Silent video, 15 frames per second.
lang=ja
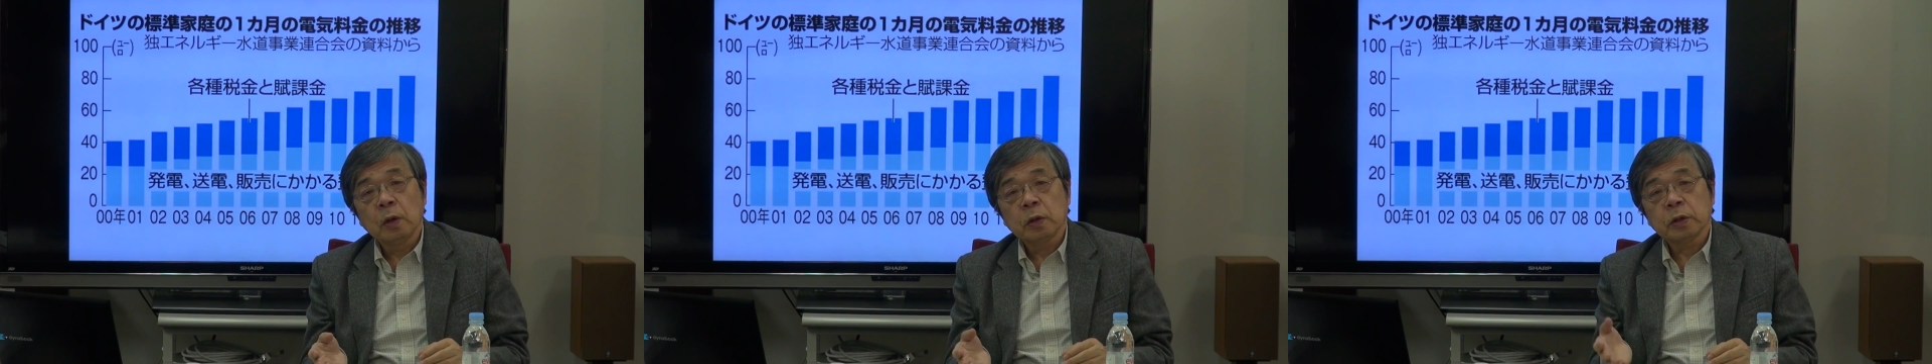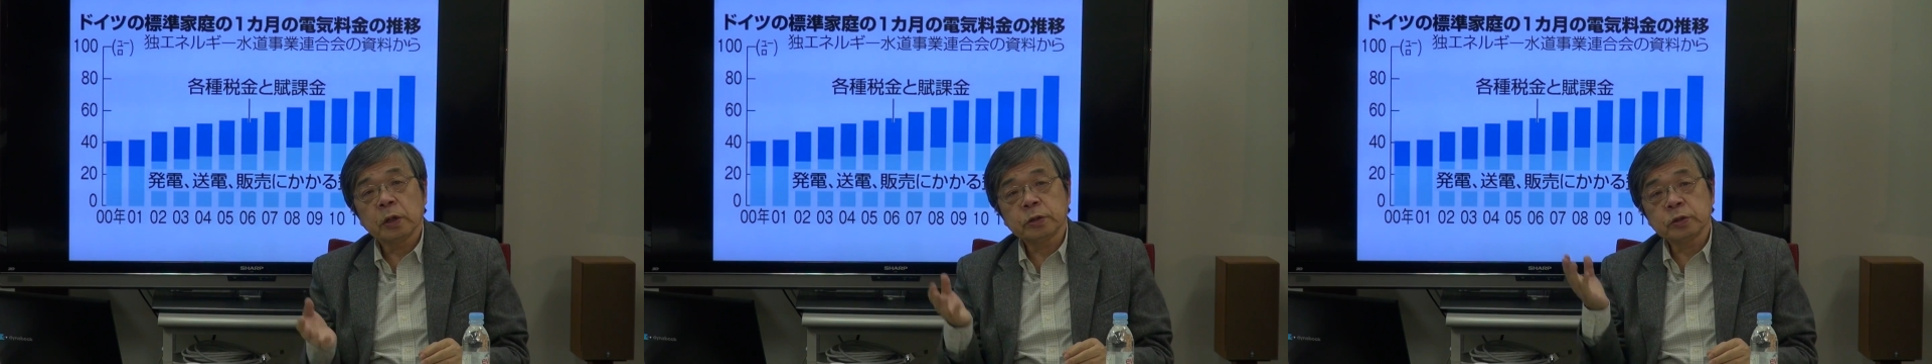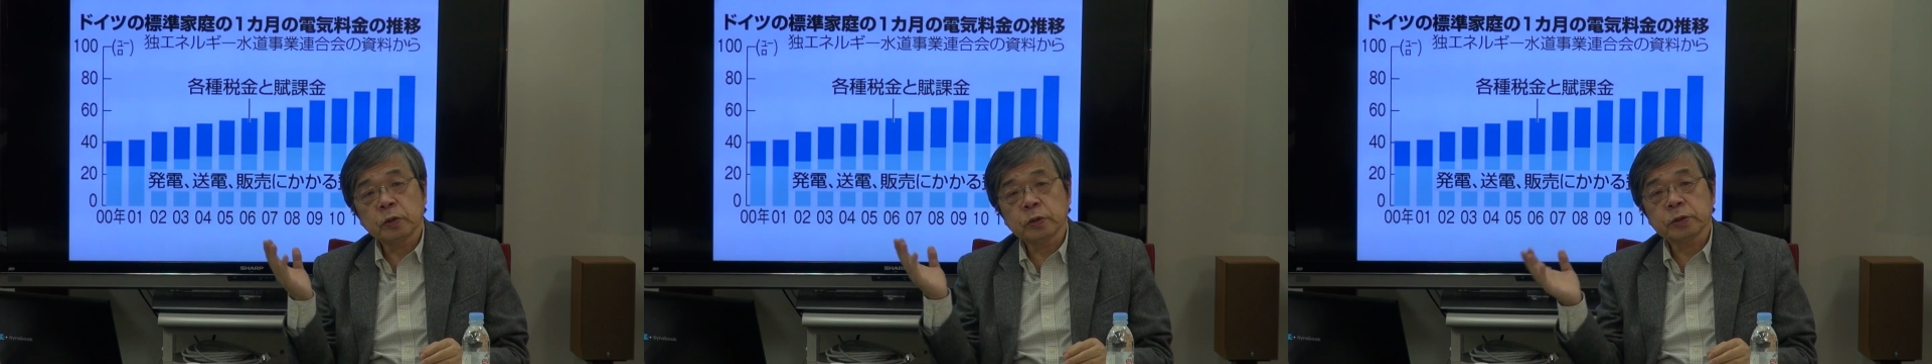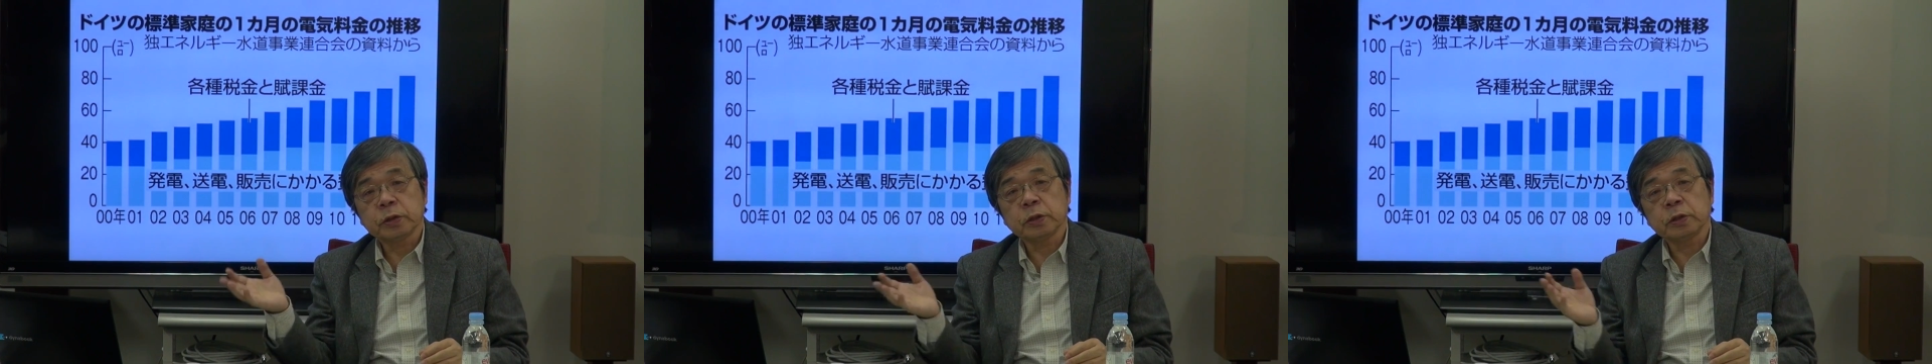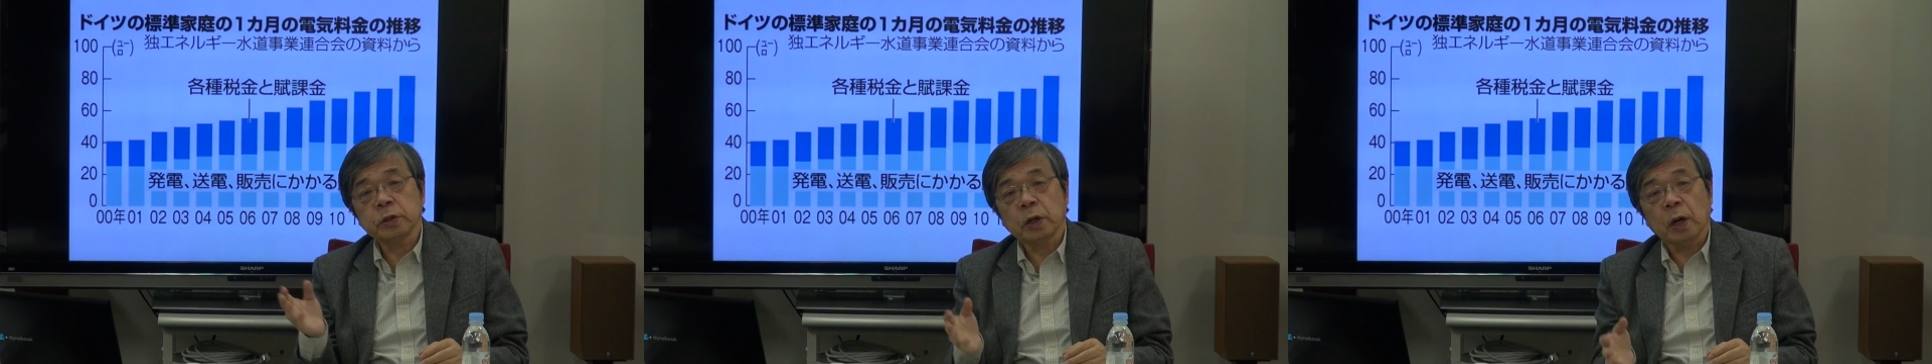原子力規
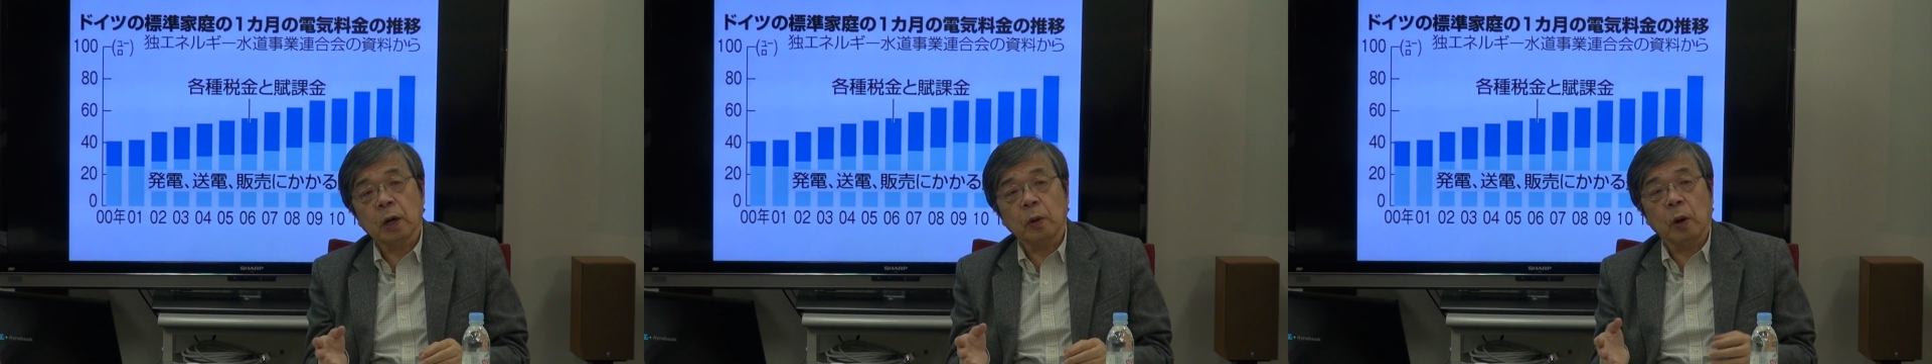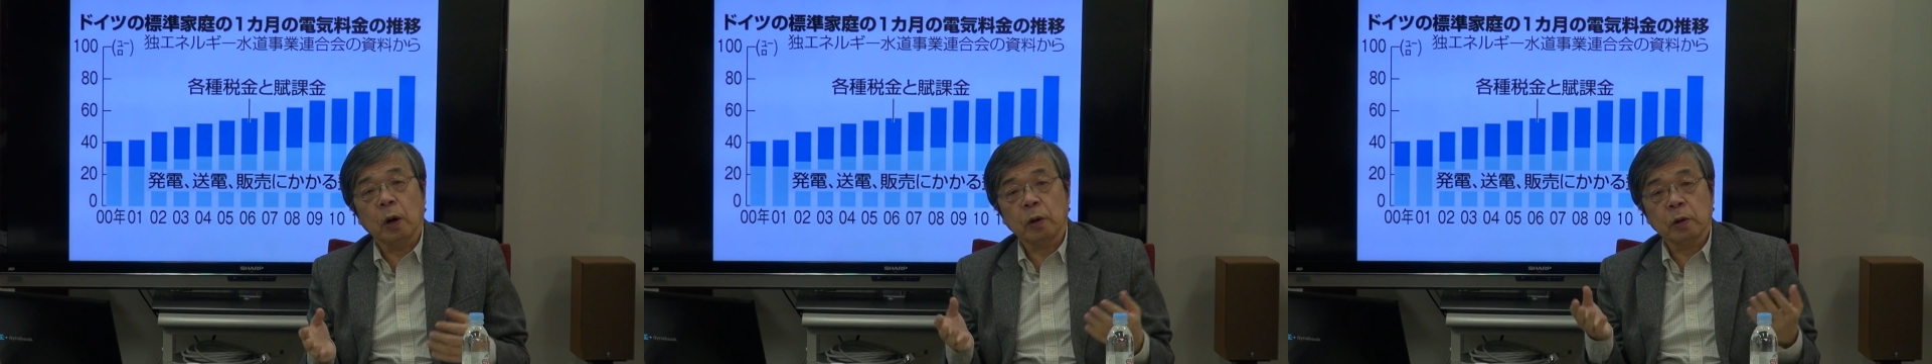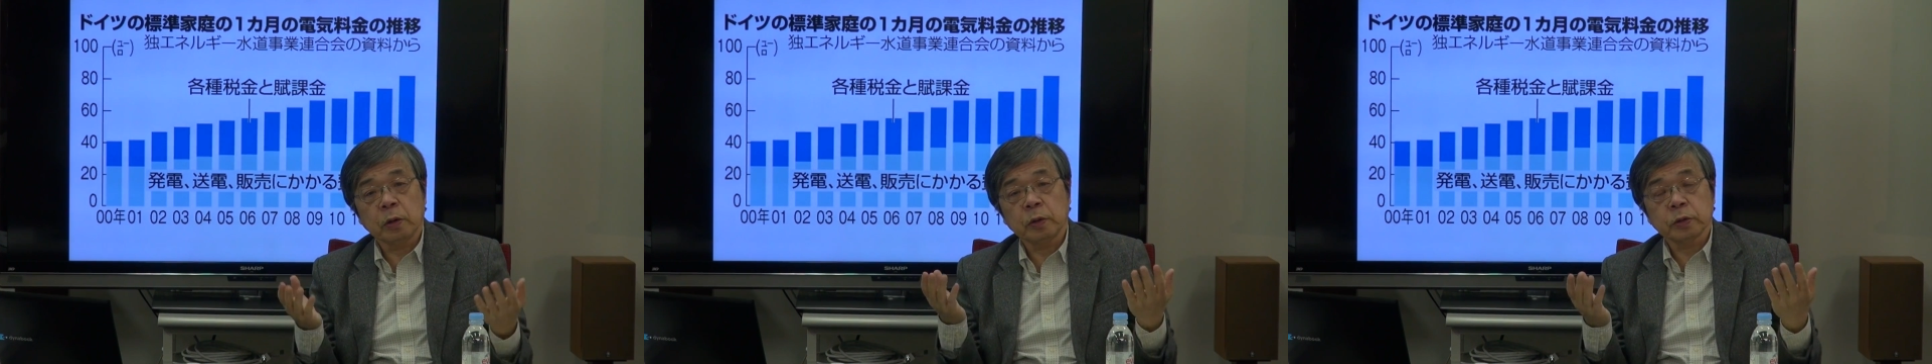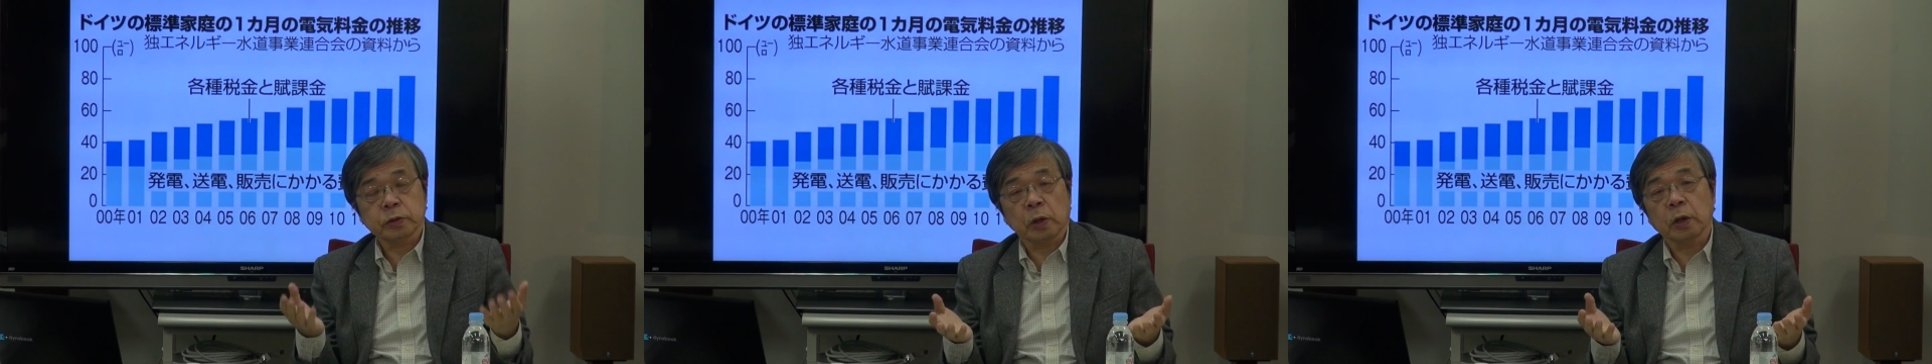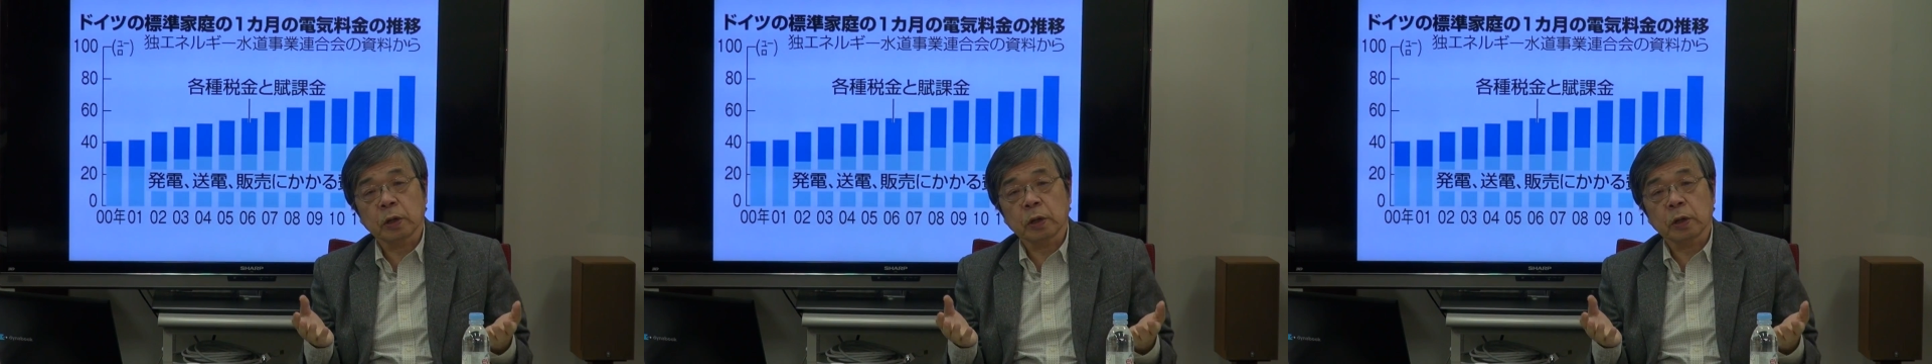制委員会は我々は再